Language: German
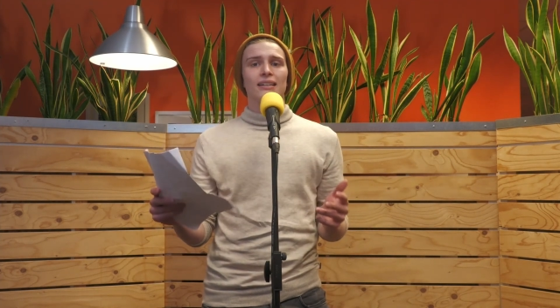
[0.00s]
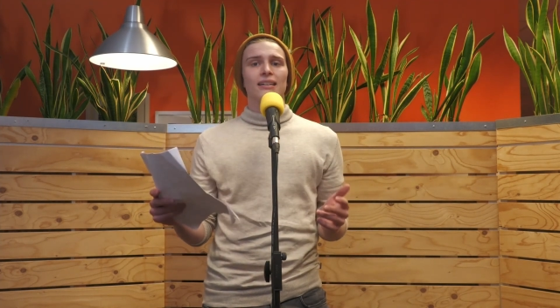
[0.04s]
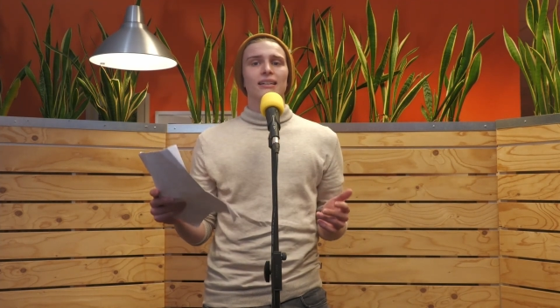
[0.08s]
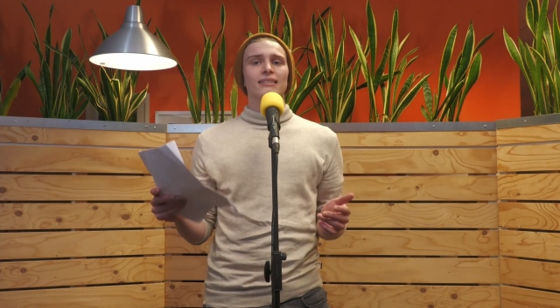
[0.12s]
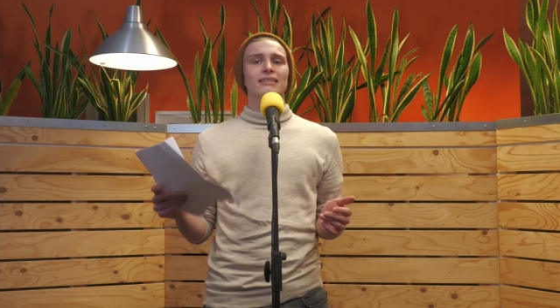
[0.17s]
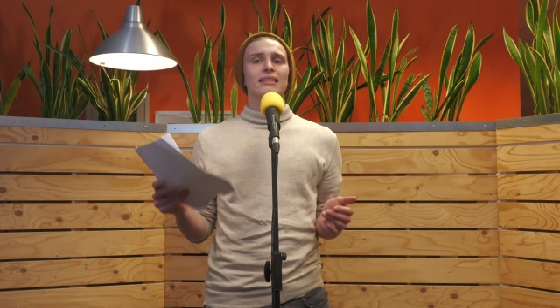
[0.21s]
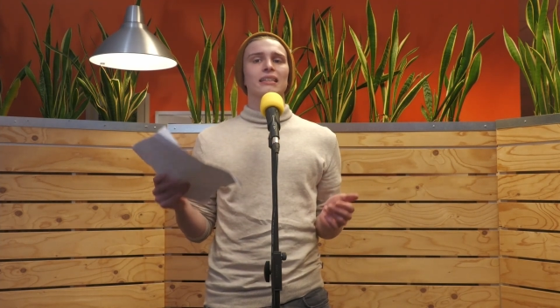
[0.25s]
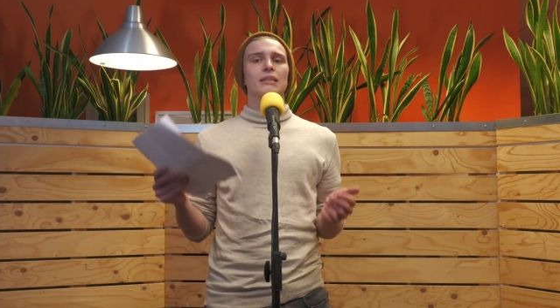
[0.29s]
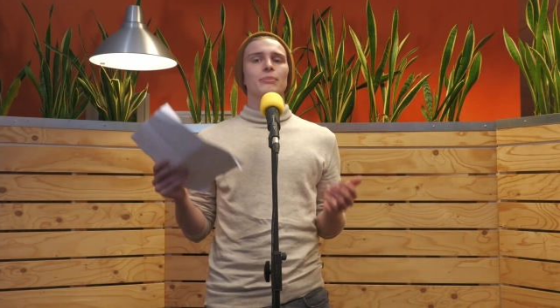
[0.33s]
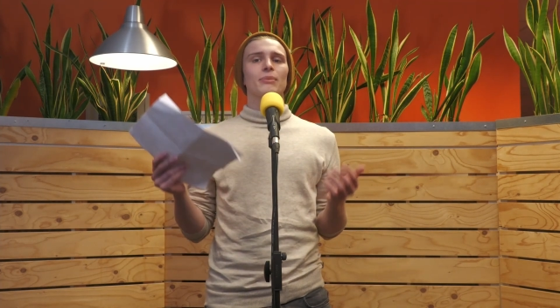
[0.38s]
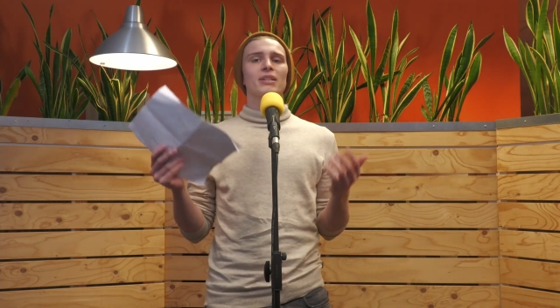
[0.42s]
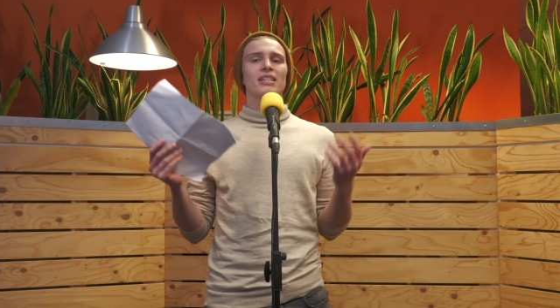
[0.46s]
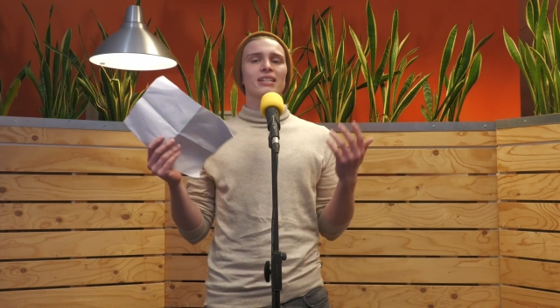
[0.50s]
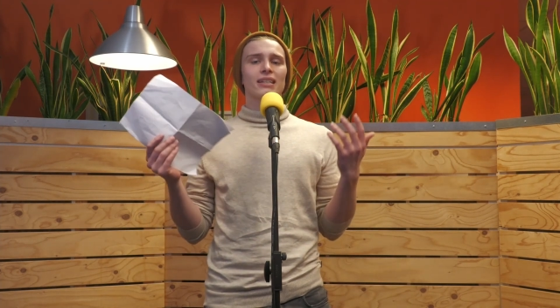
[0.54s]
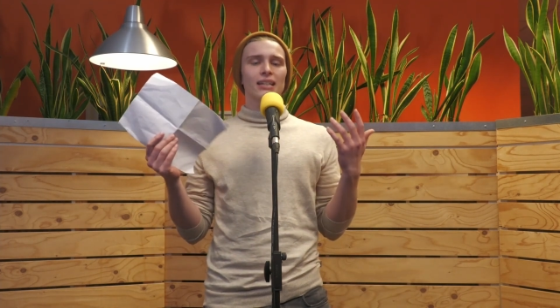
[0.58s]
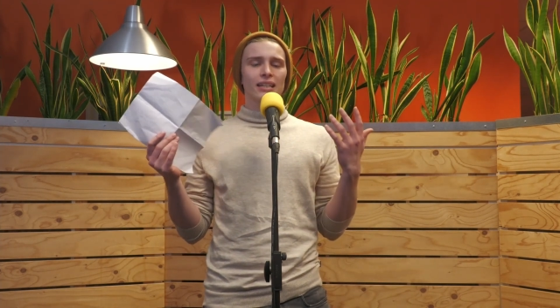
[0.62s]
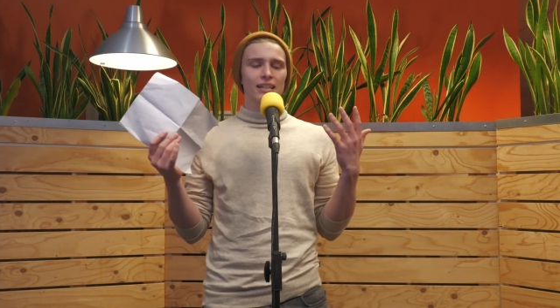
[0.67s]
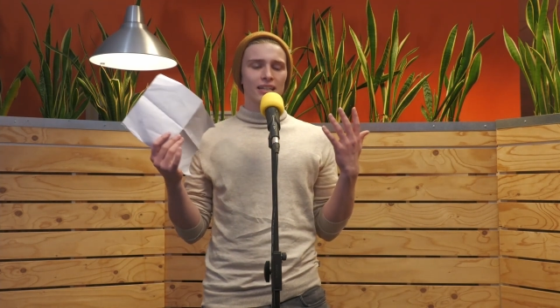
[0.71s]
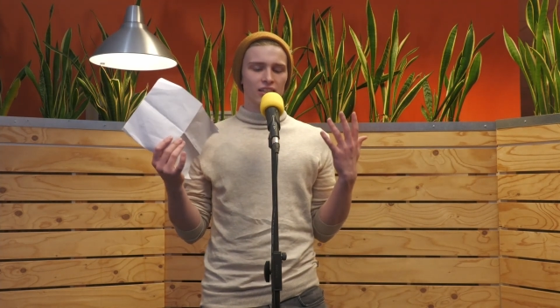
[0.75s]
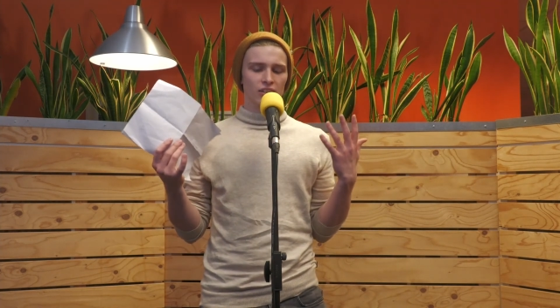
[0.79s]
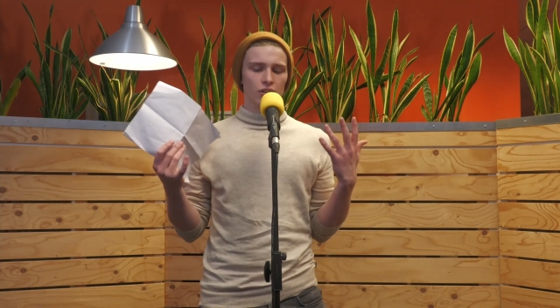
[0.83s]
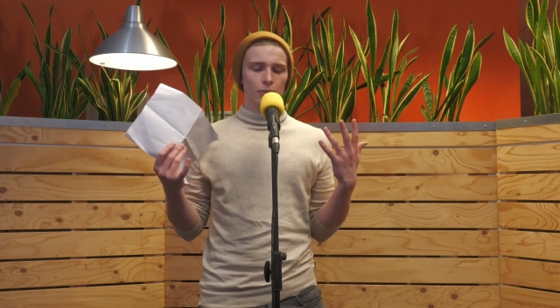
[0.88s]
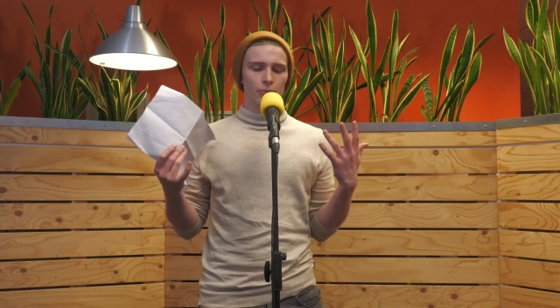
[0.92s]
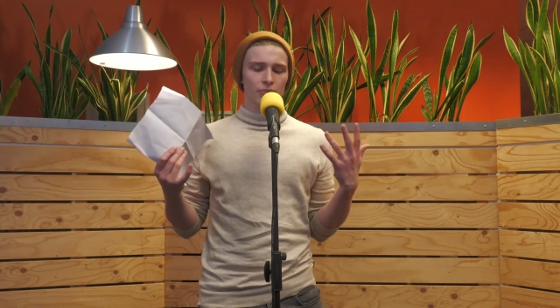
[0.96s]
dass ich mich hier
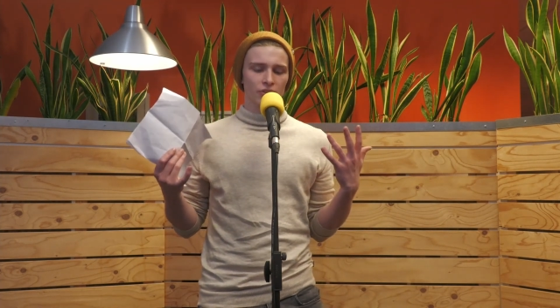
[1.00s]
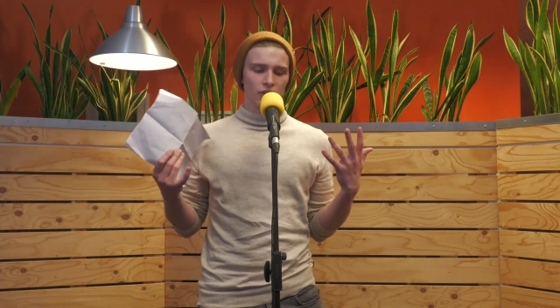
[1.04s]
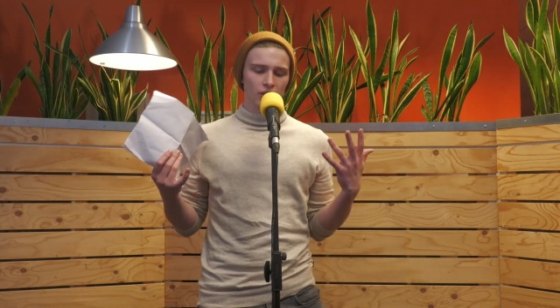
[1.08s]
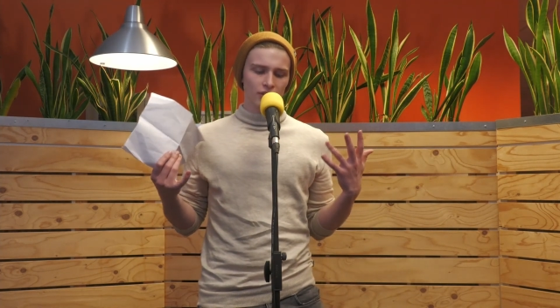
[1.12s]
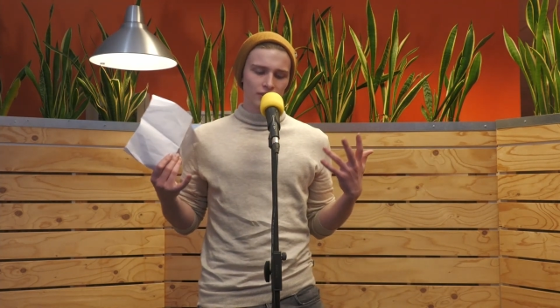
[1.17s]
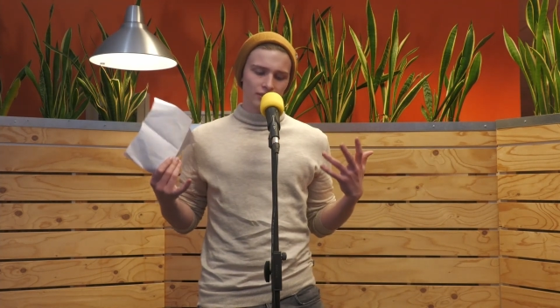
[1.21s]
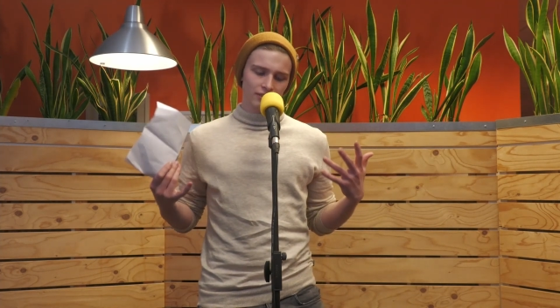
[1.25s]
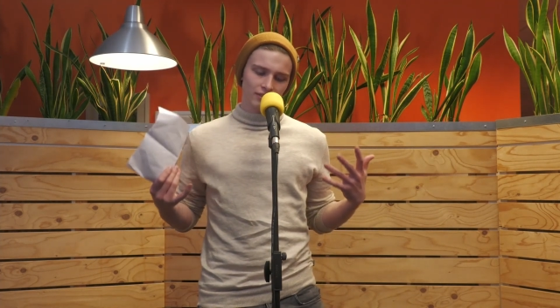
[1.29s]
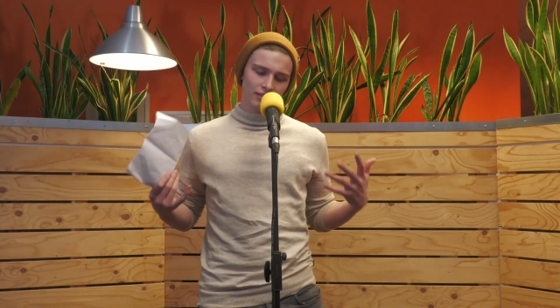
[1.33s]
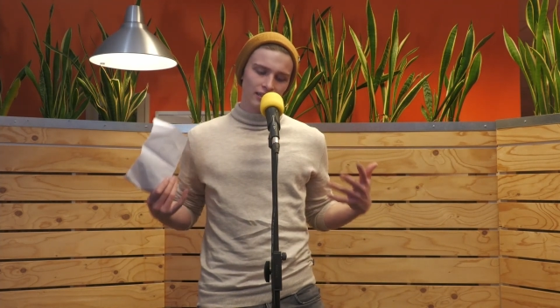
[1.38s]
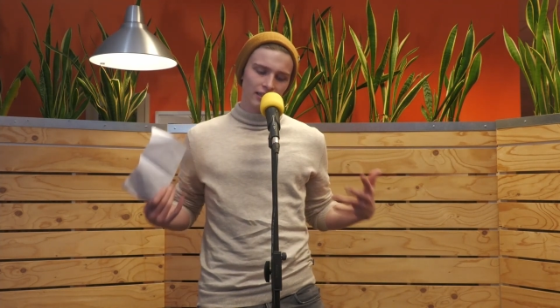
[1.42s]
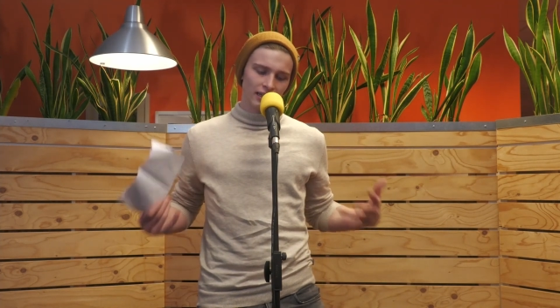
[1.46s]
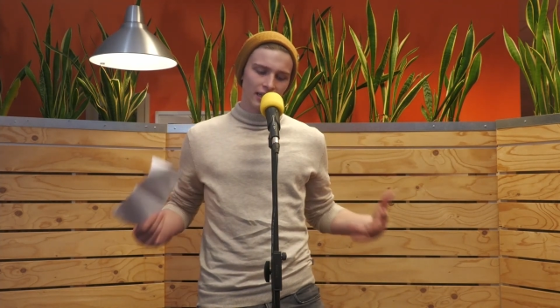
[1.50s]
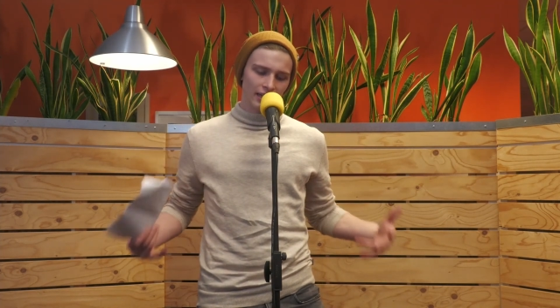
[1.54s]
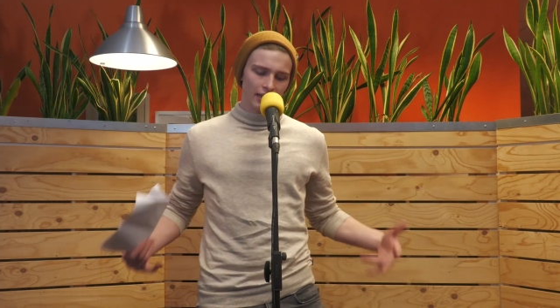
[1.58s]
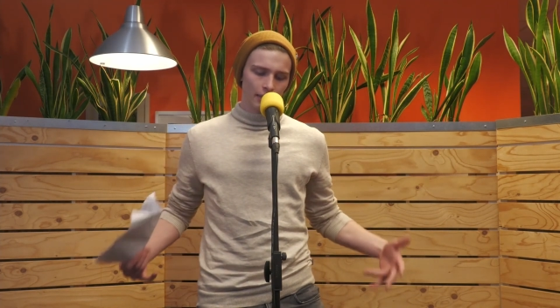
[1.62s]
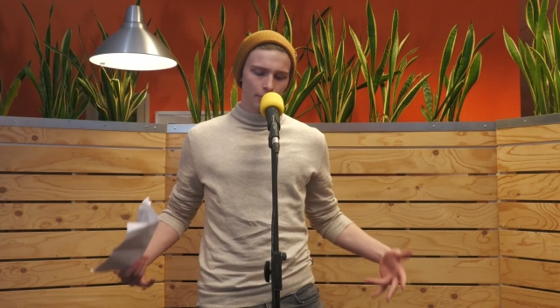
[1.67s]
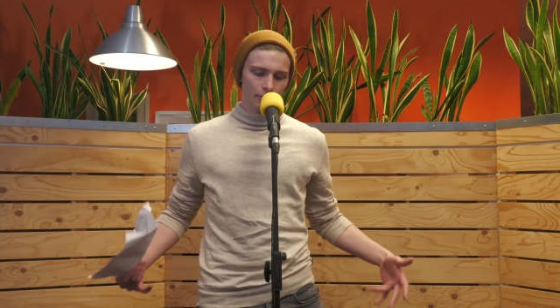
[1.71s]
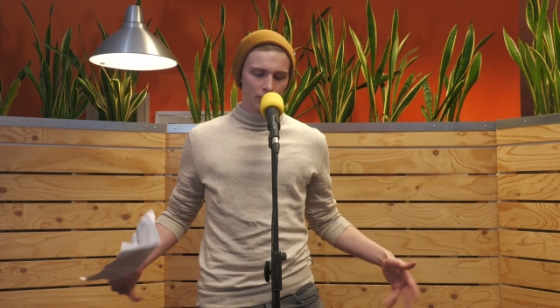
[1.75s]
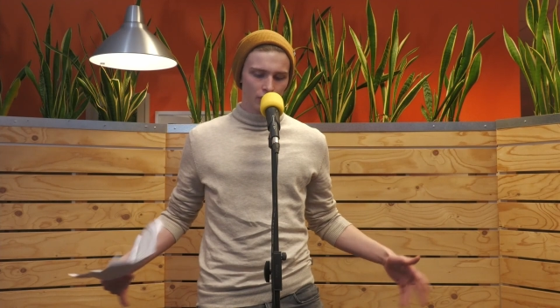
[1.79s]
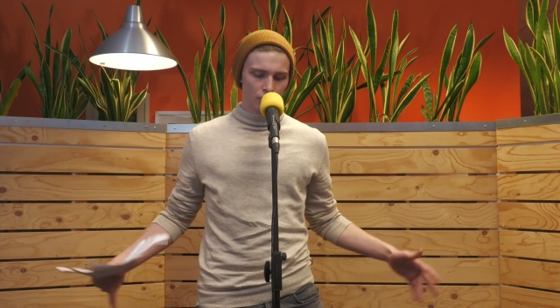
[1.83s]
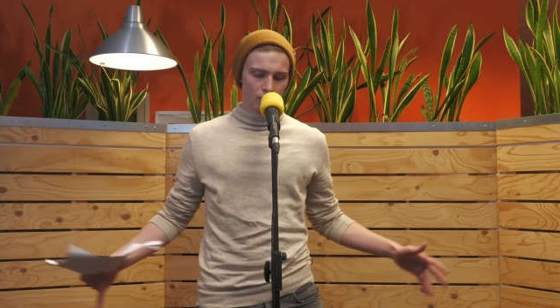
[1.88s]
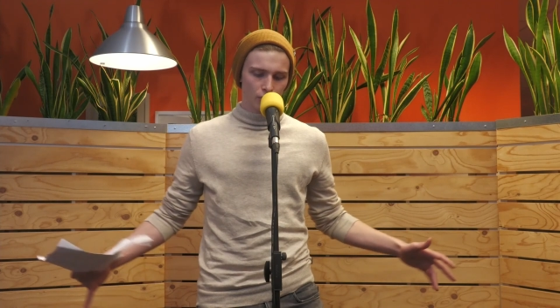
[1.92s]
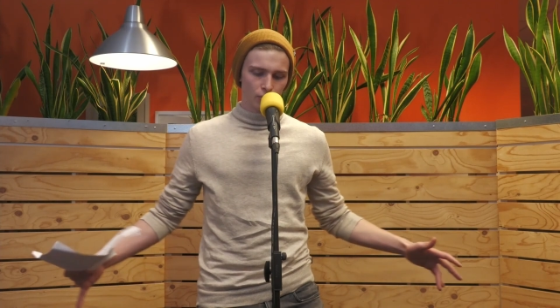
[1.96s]
nicht umsonst in
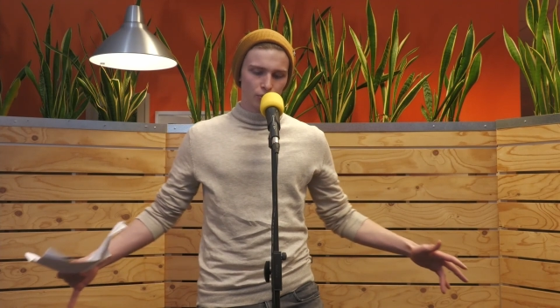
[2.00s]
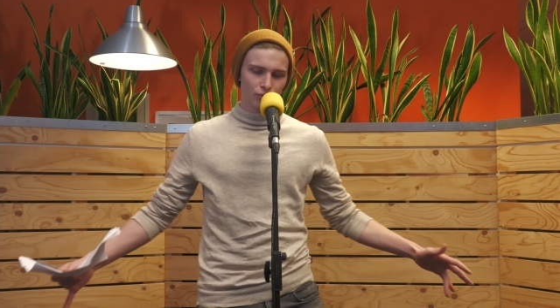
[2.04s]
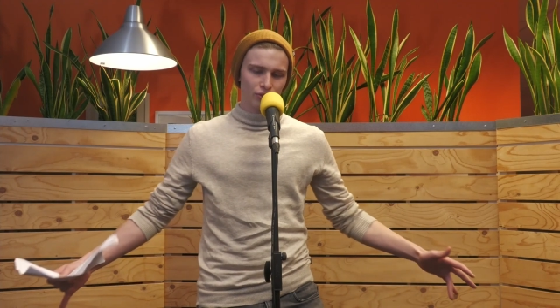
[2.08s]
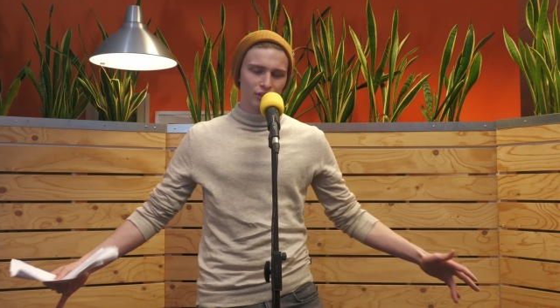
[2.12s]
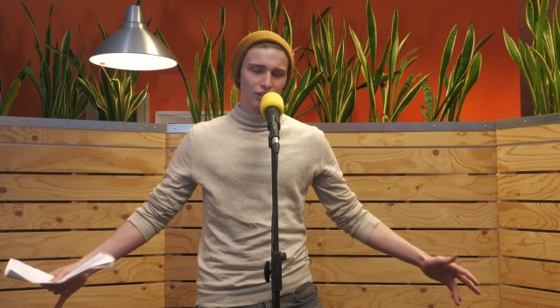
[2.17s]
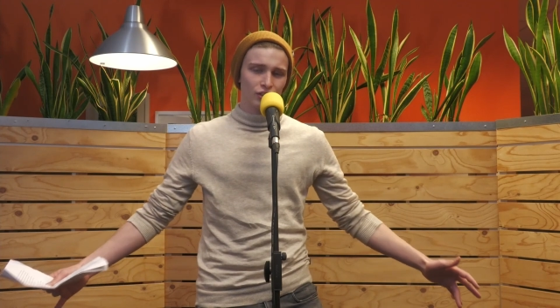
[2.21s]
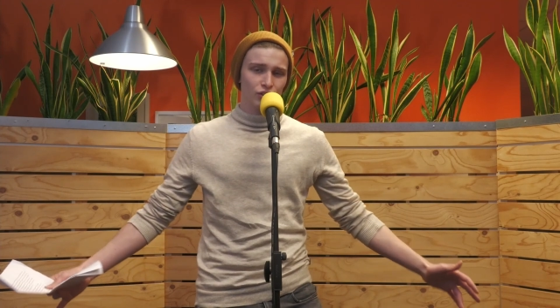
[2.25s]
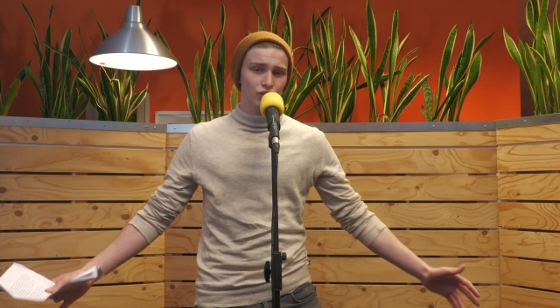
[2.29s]
einem rosa